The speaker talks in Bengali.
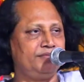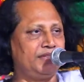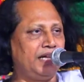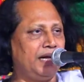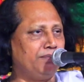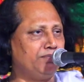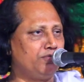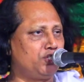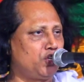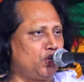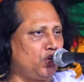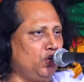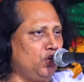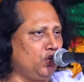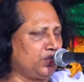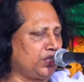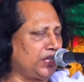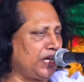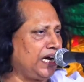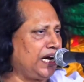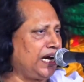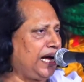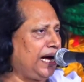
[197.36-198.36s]
নাম ছিল
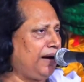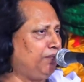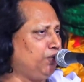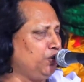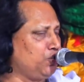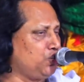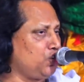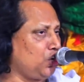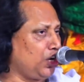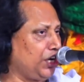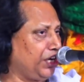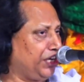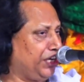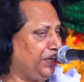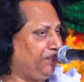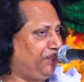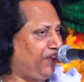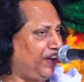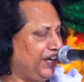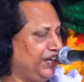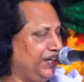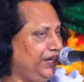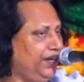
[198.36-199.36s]
তার আবুজর
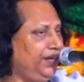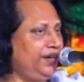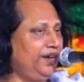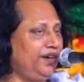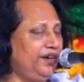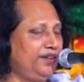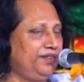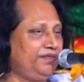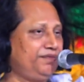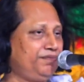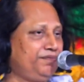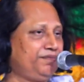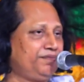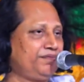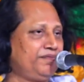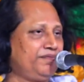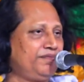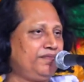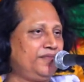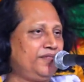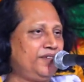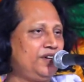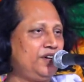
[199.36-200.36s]
গিফারি
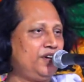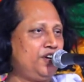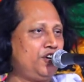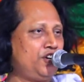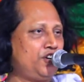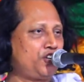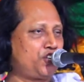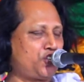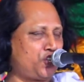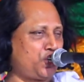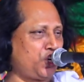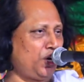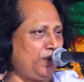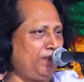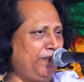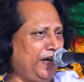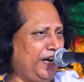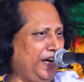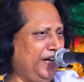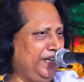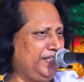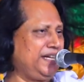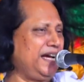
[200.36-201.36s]

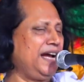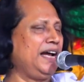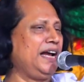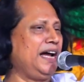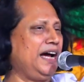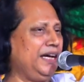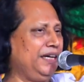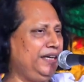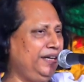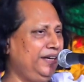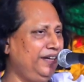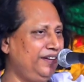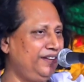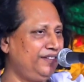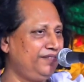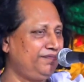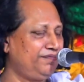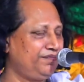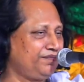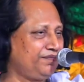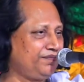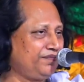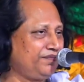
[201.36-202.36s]
সবারে জানাই
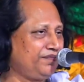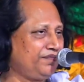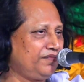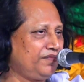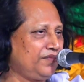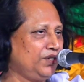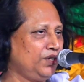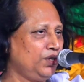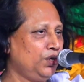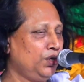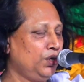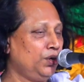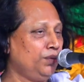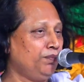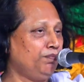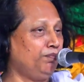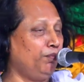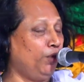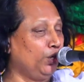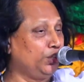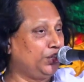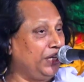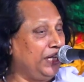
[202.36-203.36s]

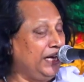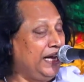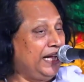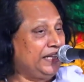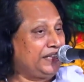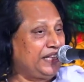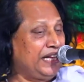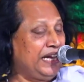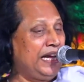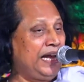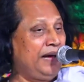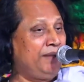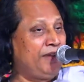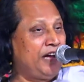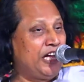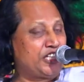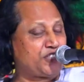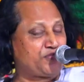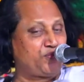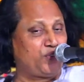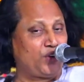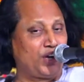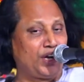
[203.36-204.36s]
মদিনাতে
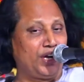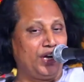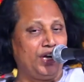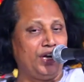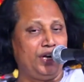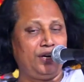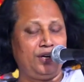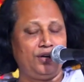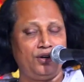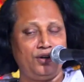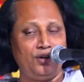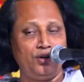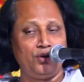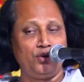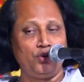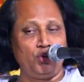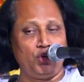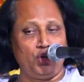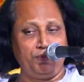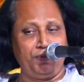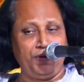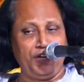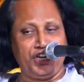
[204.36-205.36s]
নামাজ পড়ে
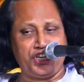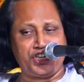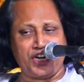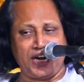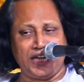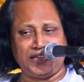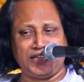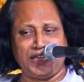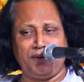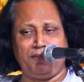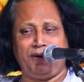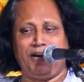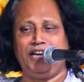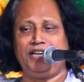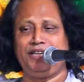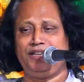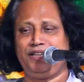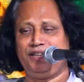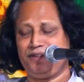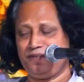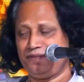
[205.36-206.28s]
নবীর সাথে ভাই